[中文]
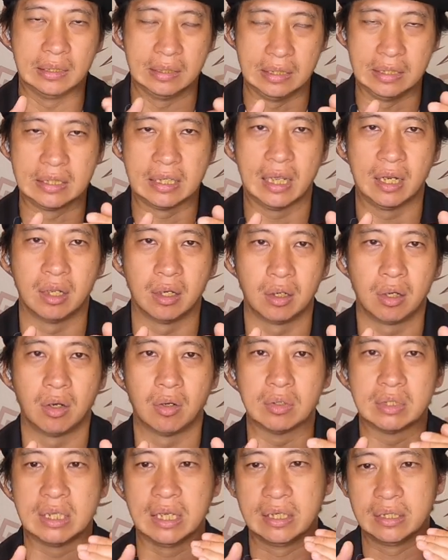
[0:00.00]
你才能
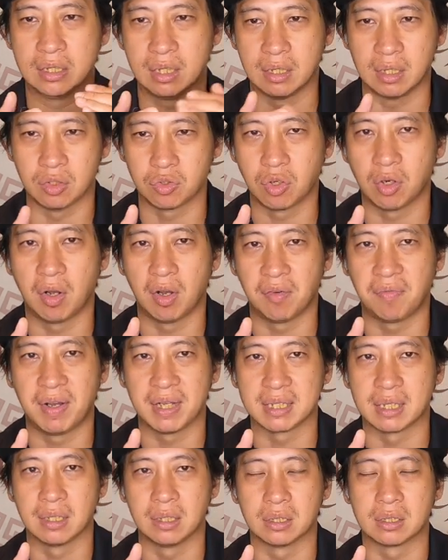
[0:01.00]
够在任何状况
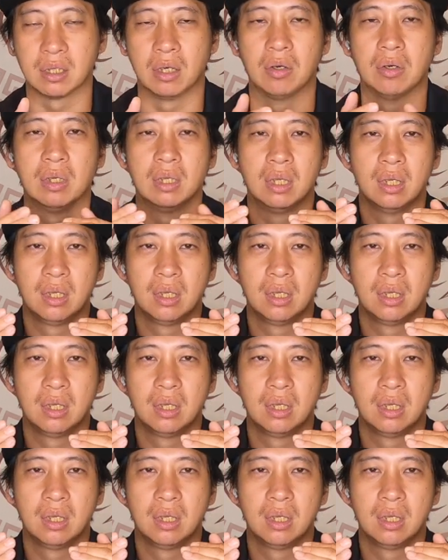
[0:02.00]
发生的时候，